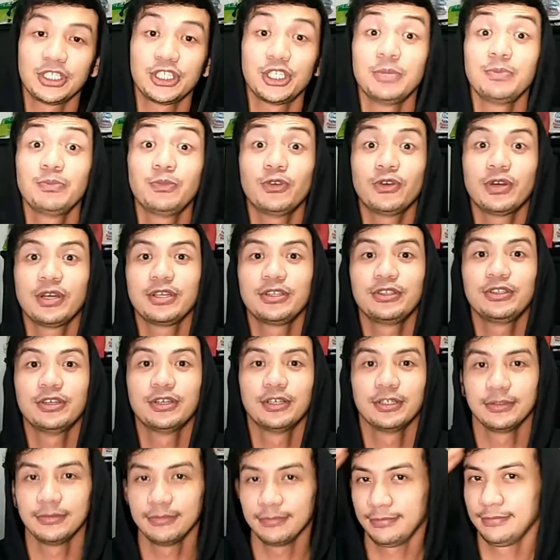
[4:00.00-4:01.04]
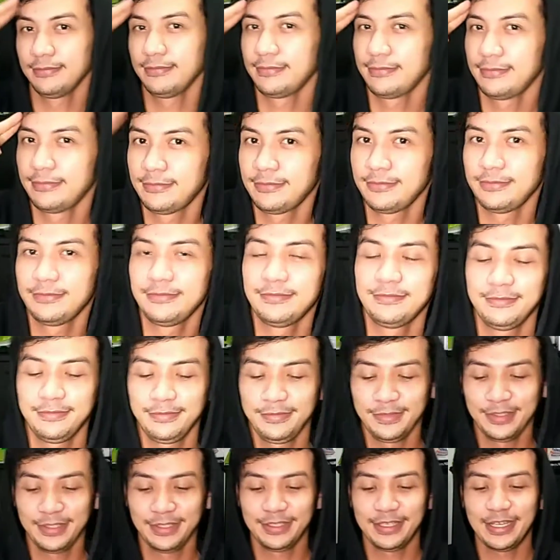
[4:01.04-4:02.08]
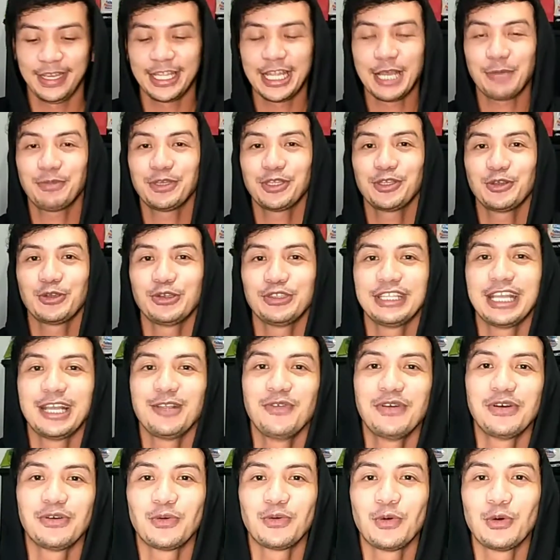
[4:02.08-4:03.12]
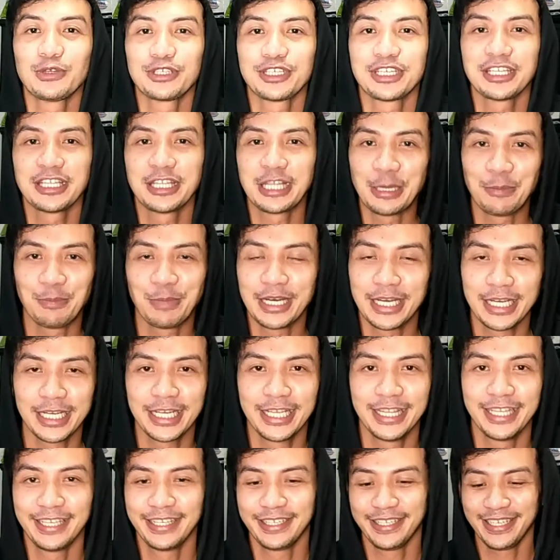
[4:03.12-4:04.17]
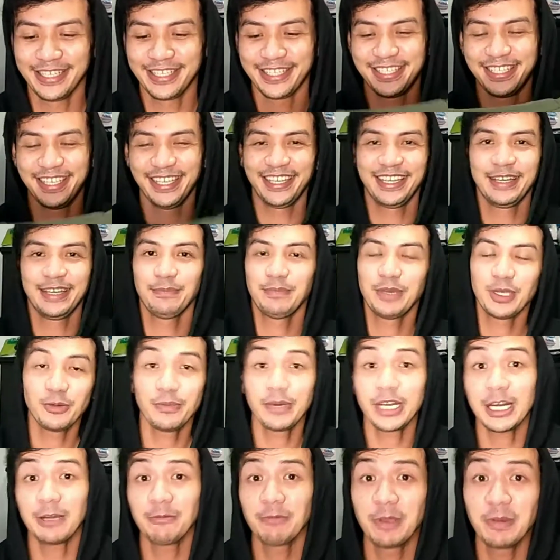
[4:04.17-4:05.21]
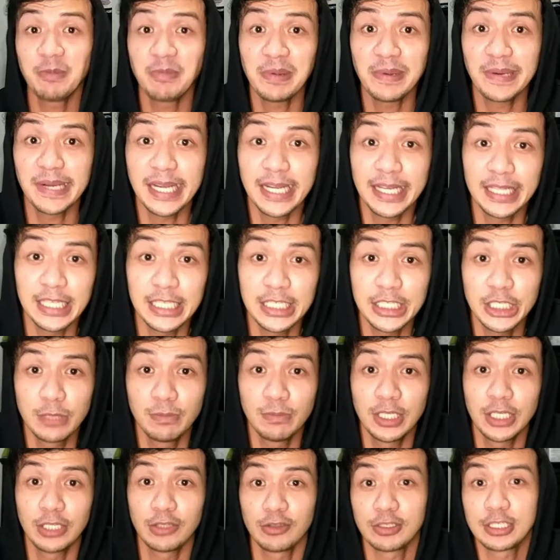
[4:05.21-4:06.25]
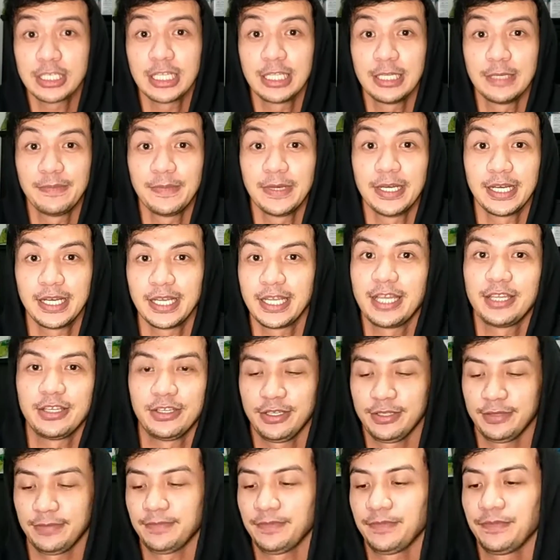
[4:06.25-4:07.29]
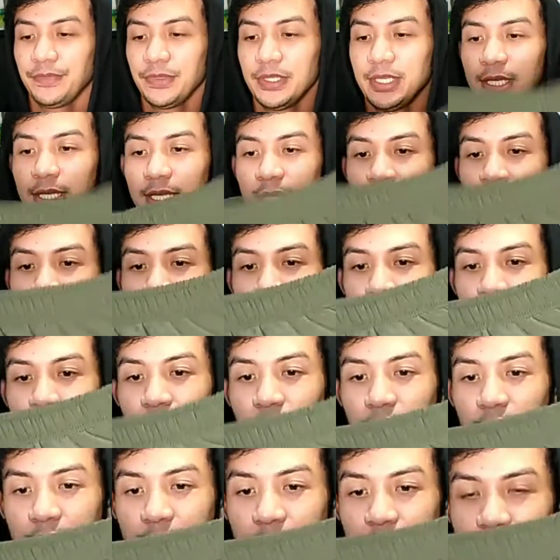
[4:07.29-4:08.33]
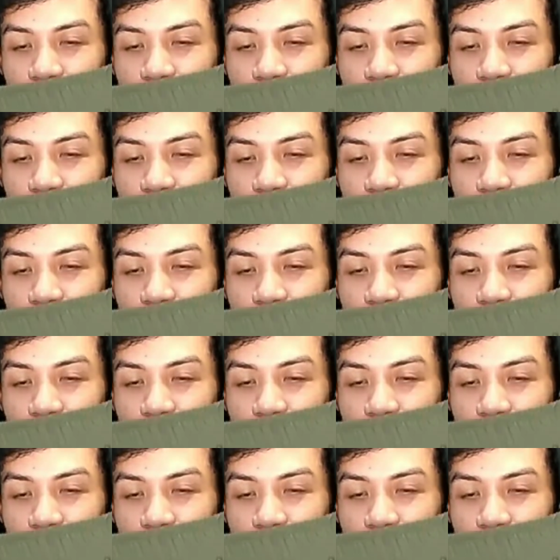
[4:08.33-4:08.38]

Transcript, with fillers: Gym po kayo doon. Napin niyo yung dalawang coach na napakagaling. Yes. Pero marami ng mga gandang gym dito sa Lipa kaya 'yon. Ah, okay,